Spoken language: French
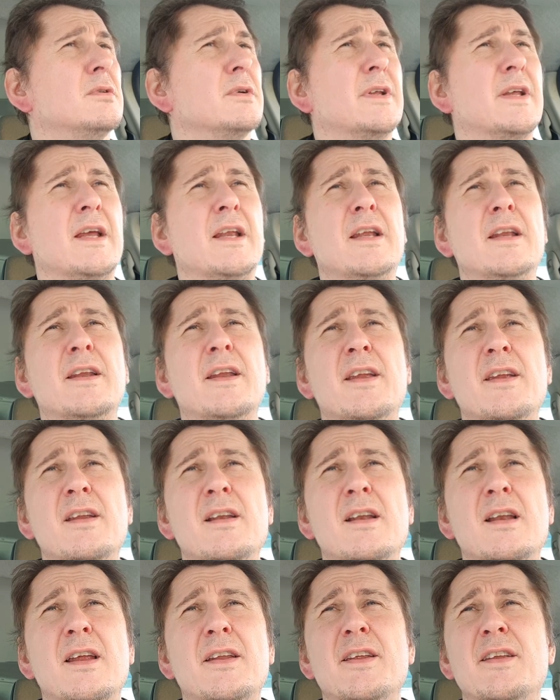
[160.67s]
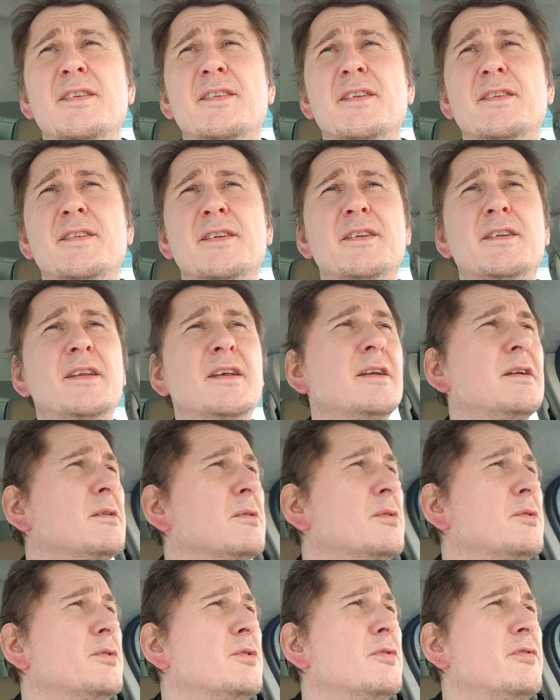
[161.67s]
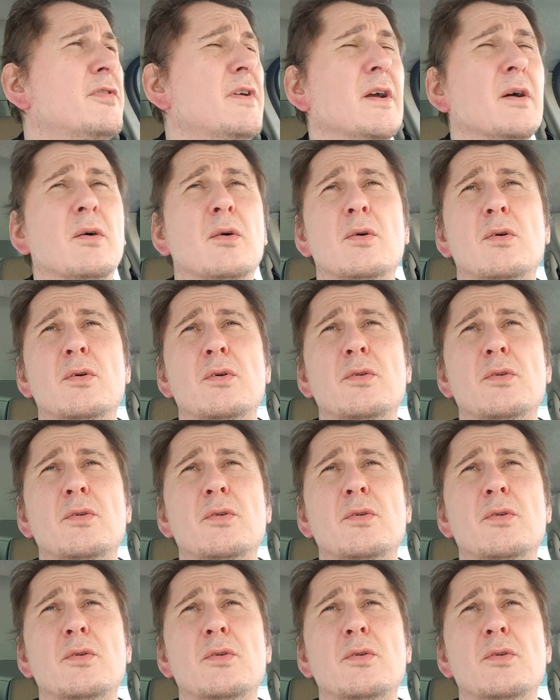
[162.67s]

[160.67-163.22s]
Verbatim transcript: quelle est la nécessité euh, de faire,